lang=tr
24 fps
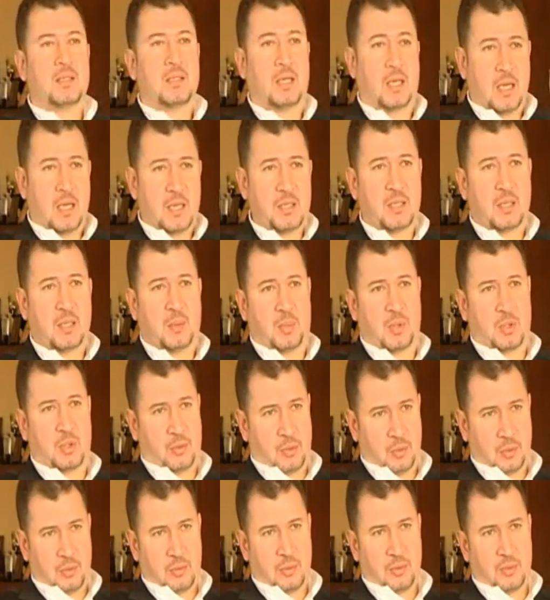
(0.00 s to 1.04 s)
E, sanayicilik
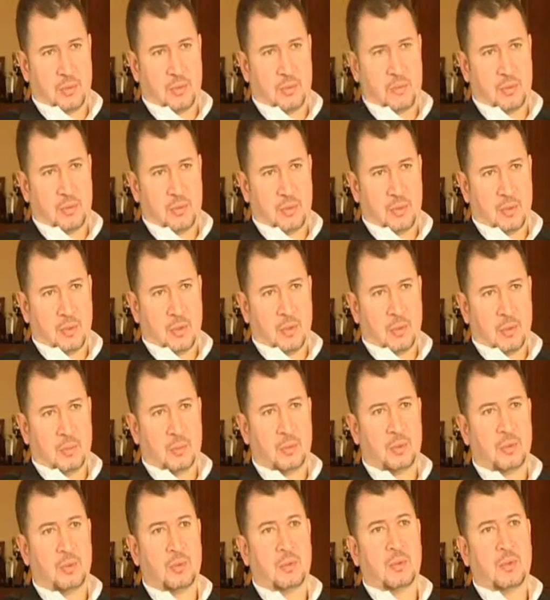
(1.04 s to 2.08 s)
bir kültür.
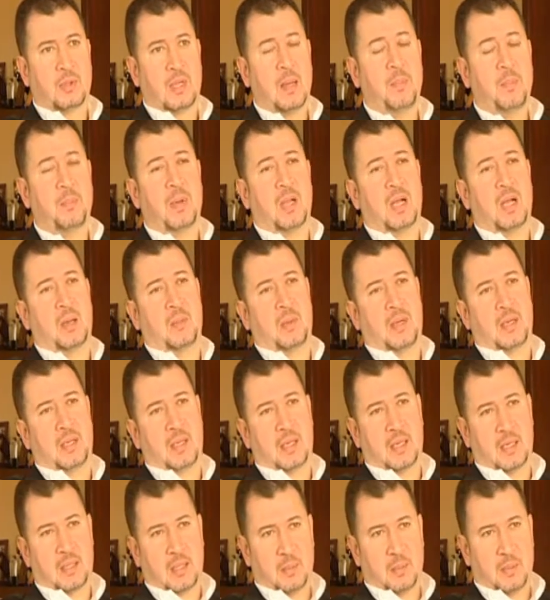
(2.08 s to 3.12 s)
Bu hep
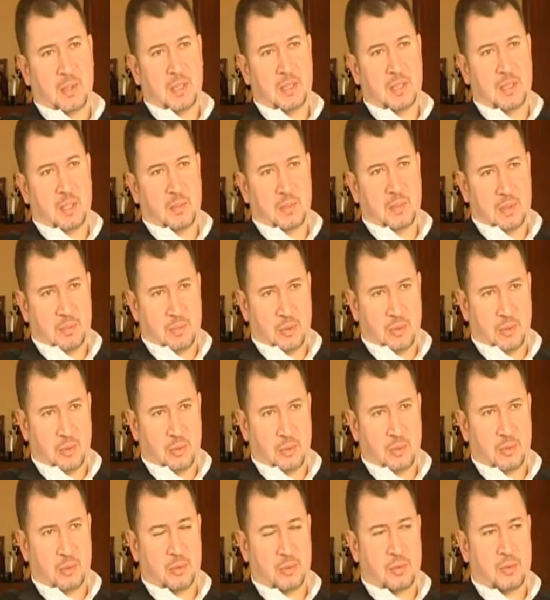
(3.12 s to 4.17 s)
beraber yaratabileceğimiz bir
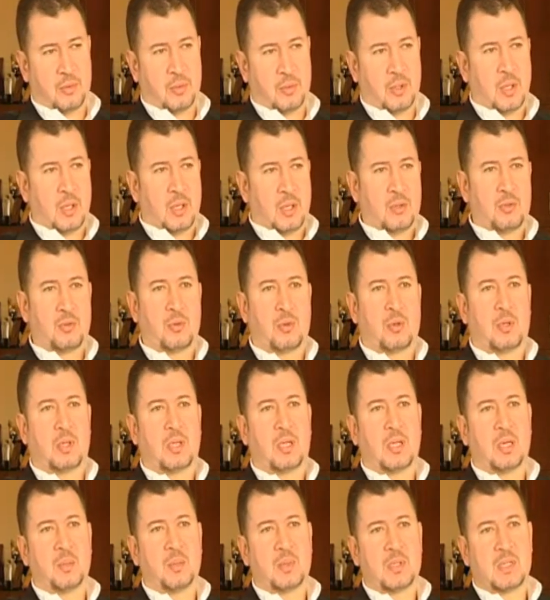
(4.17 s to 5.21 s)
kültür.
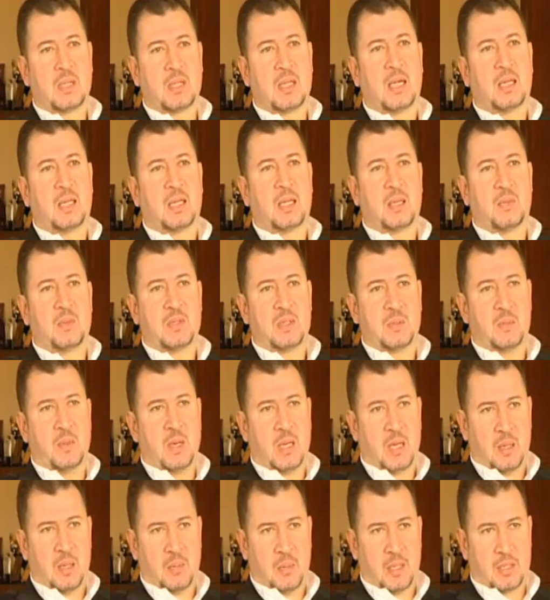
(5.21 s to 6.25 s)
Sorunlarımızı,
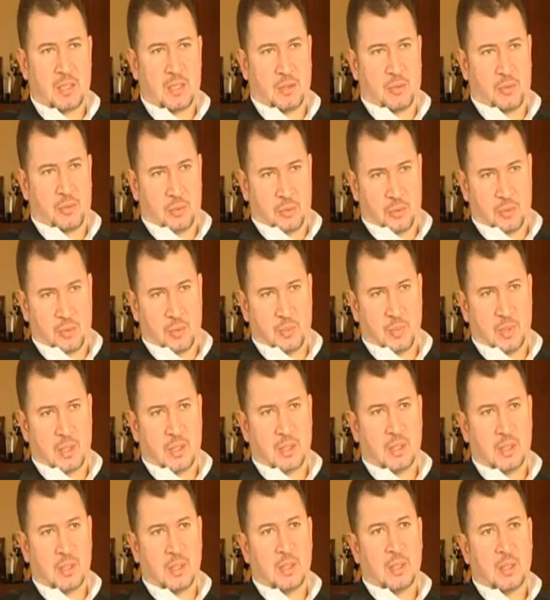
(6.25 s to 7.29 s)
dertlerimizi beraberce
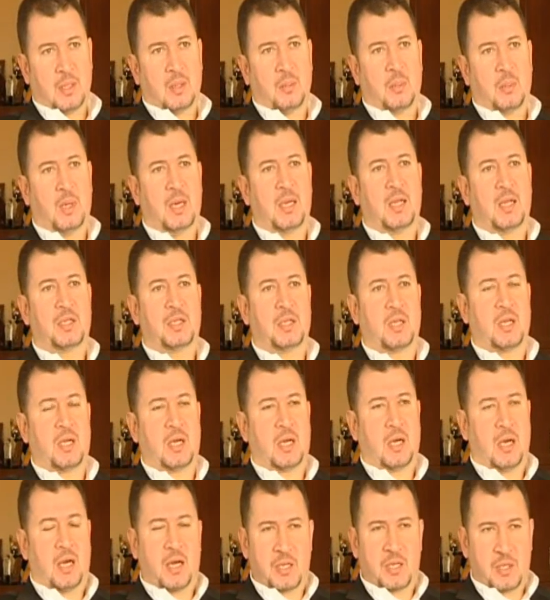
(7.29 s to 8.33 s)
konuşmayı,
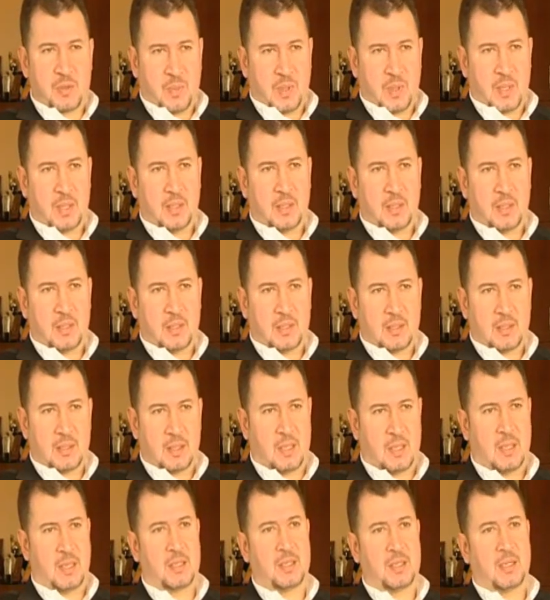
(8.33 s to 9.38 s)
paylaşarak aşmayı,
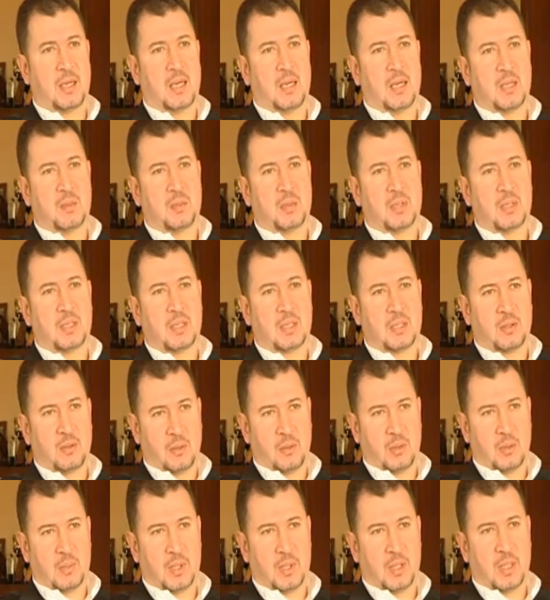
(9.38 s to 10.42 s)
sanayicilerle
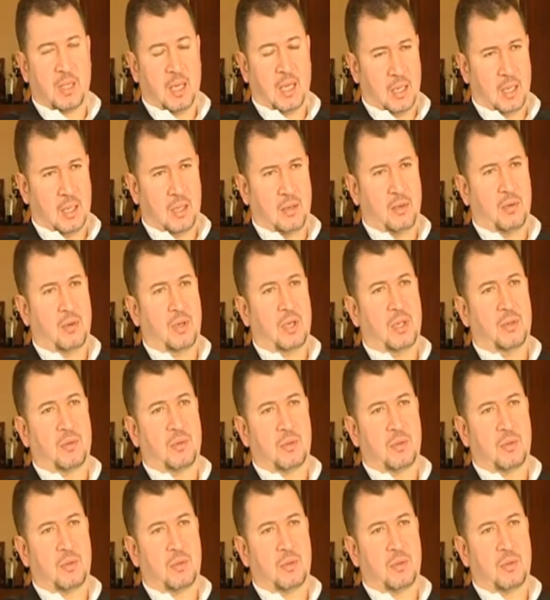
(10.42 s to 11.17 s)
birlikte olmayı yeni yeni